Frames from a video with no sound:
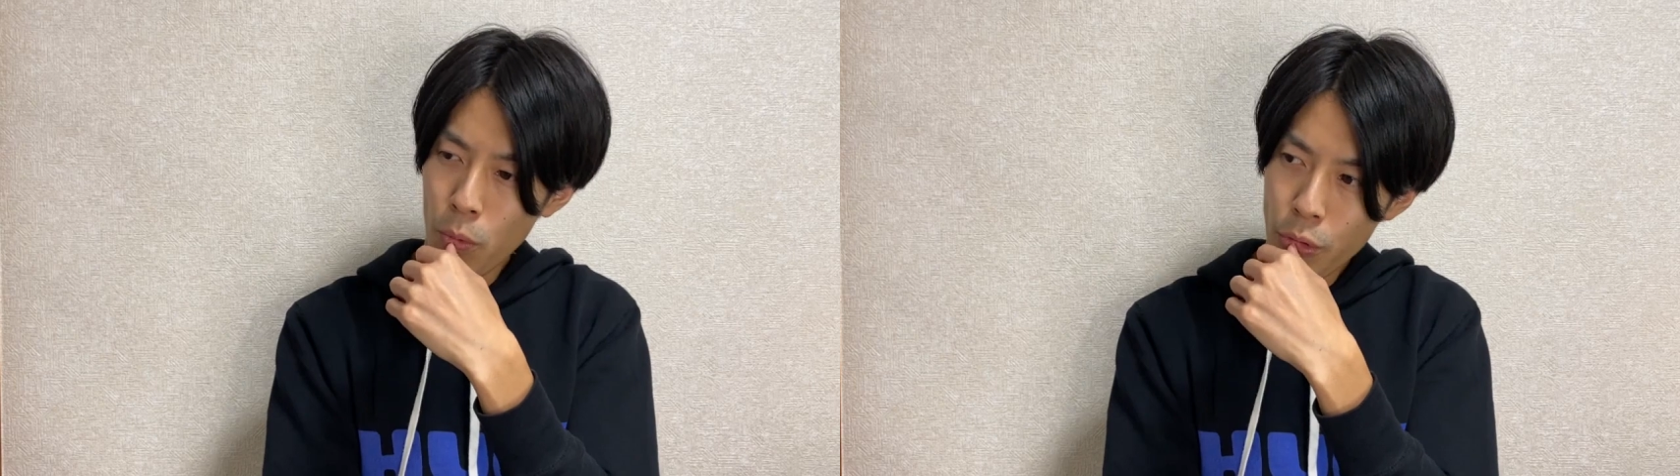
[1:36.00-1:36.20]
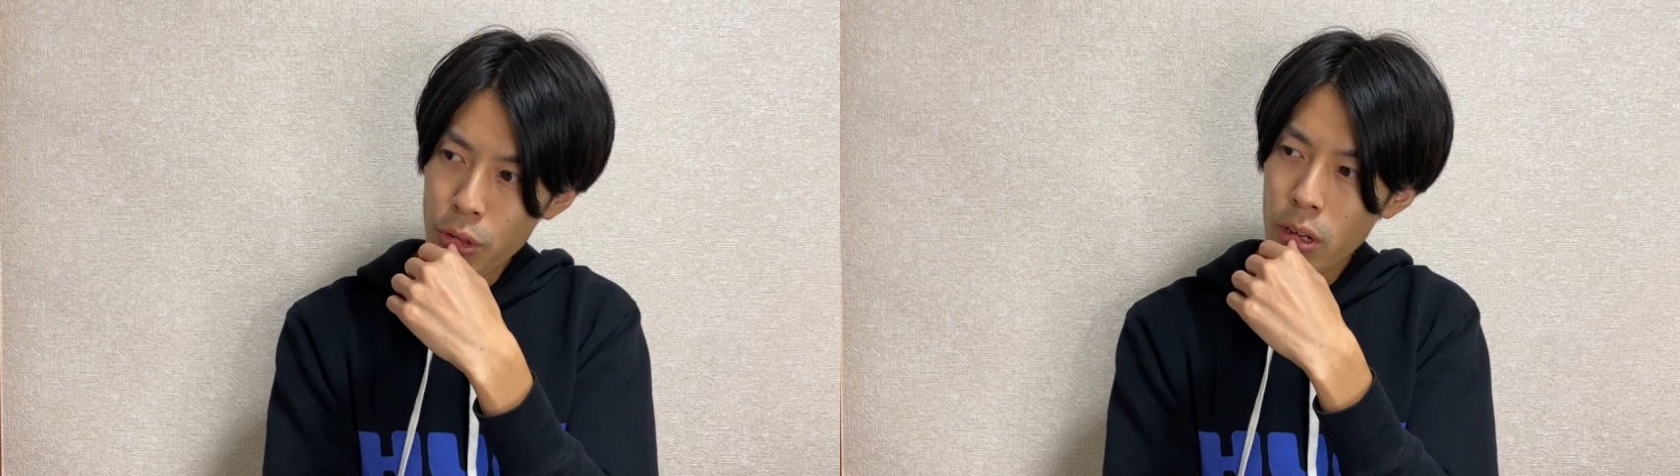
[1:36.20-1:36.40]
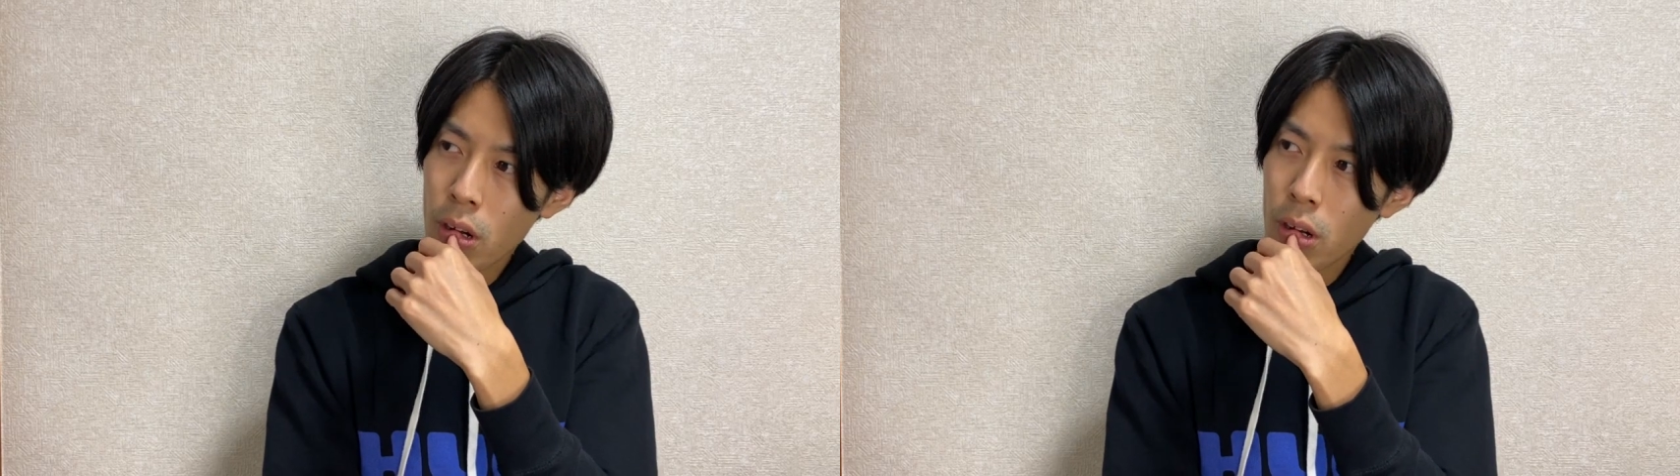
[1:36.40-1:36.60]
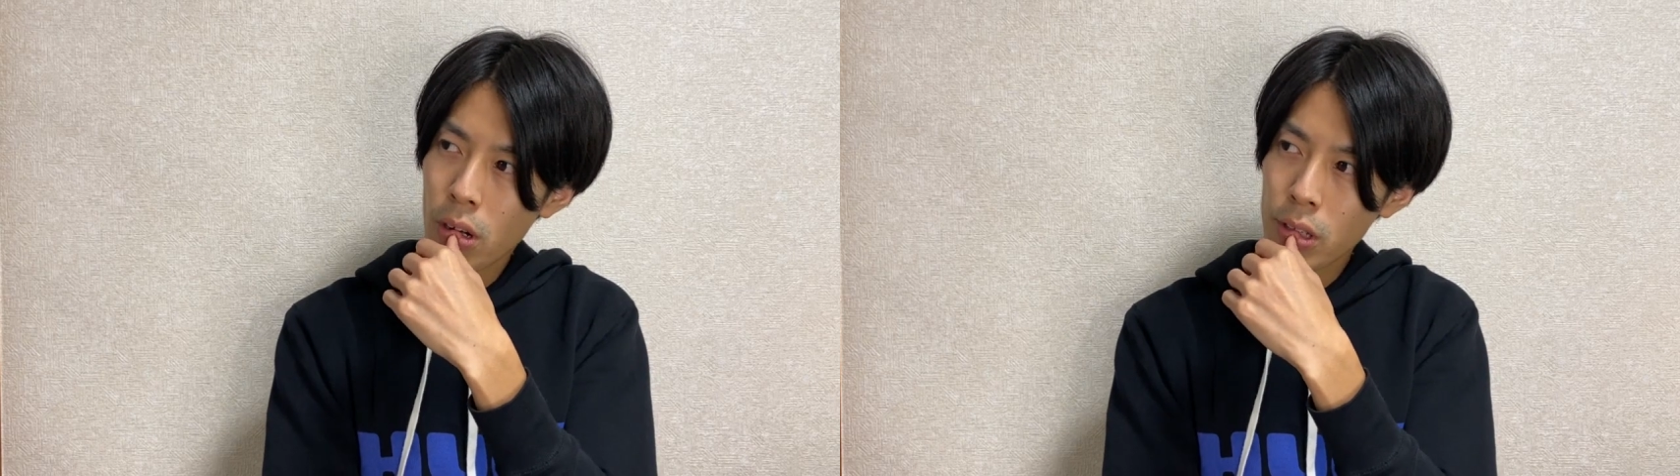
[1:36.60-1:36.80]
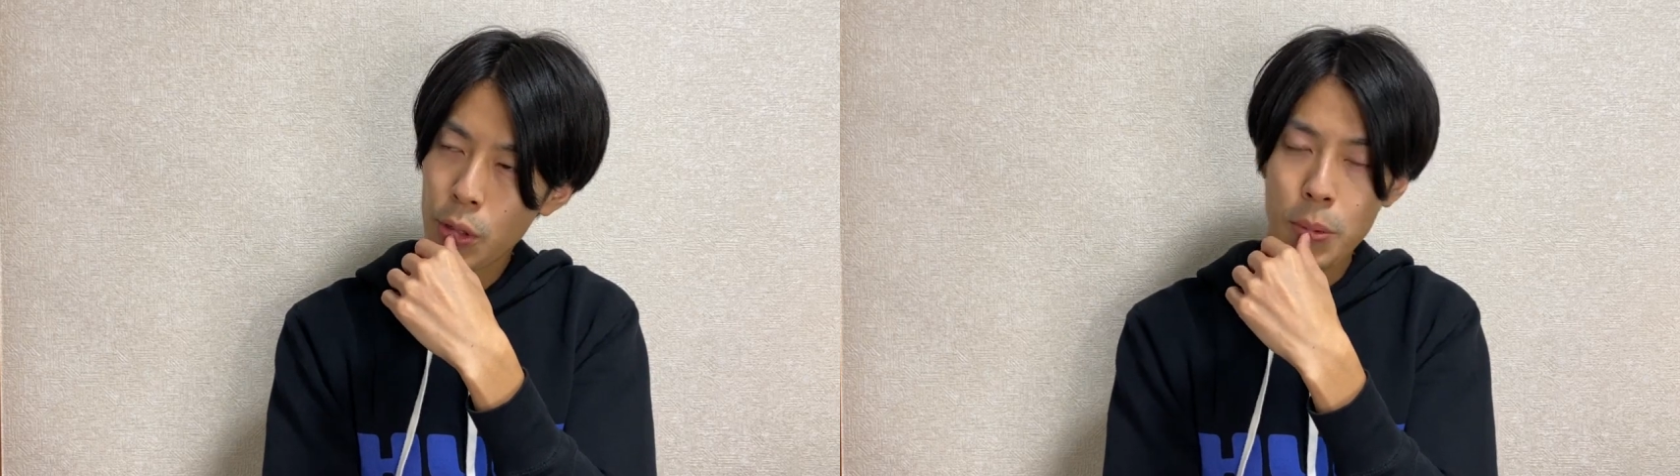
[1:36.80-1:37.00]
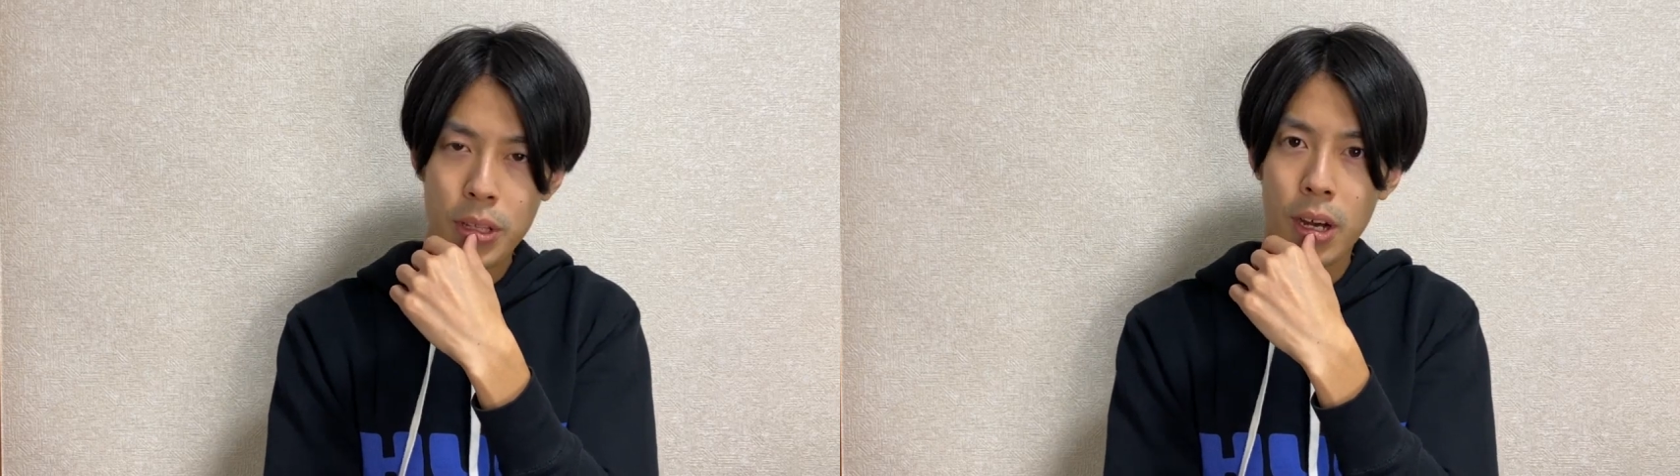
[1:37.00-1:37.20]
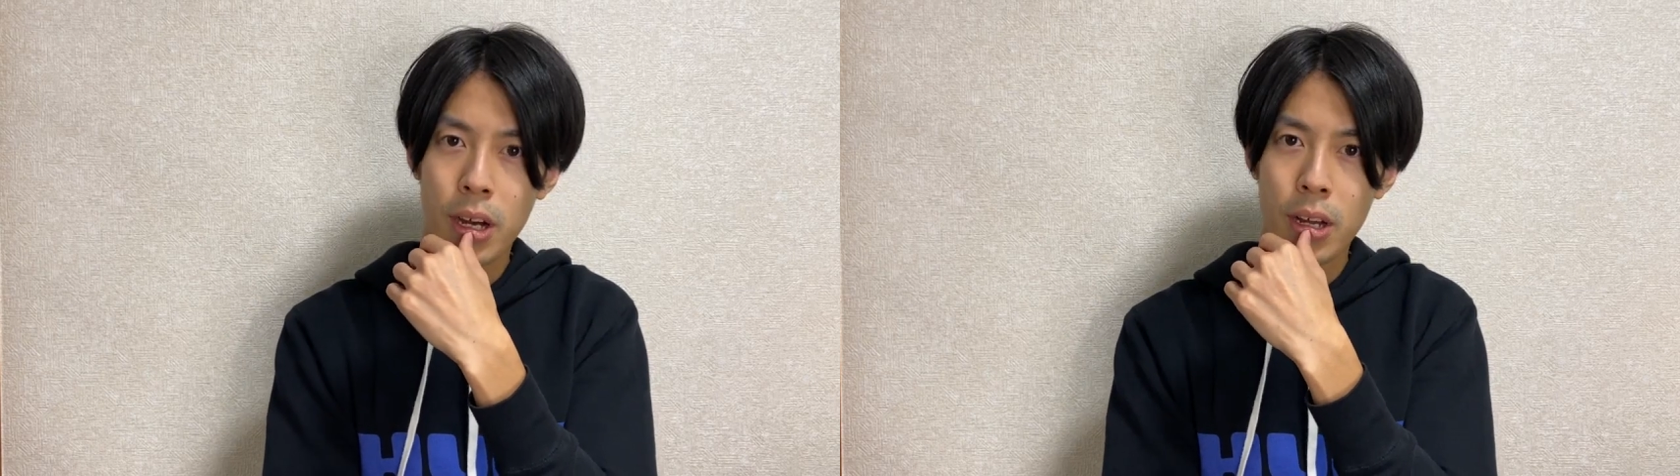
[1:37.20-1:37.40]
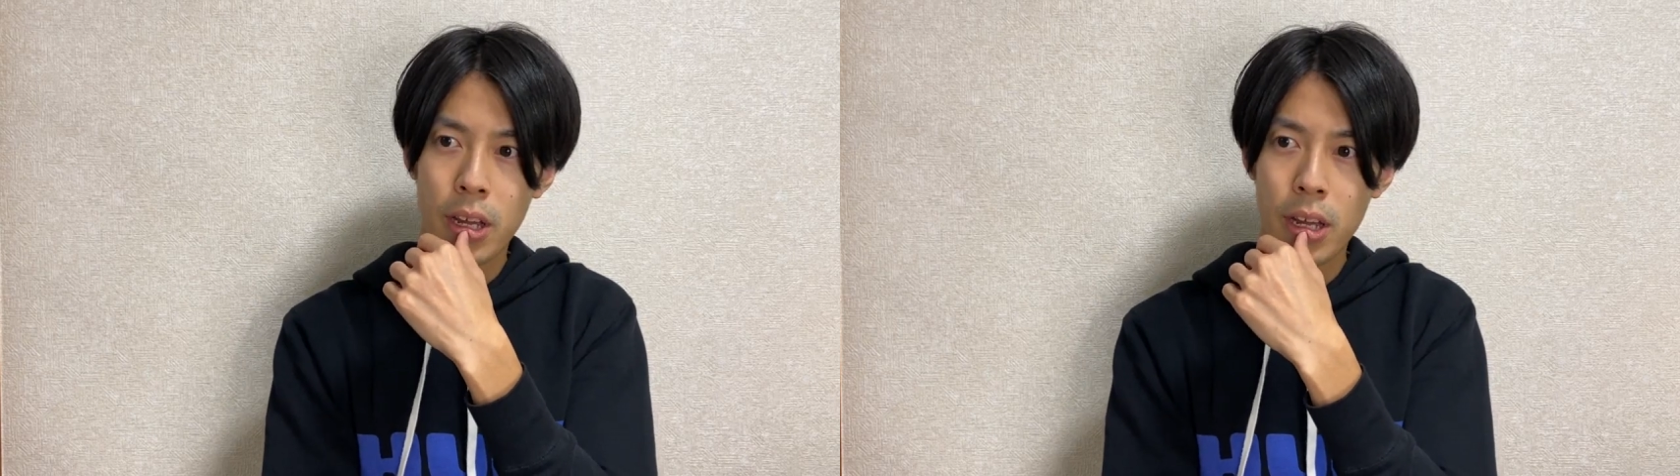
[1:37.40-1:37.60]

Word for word: もしじゃあ、あ例えばさ、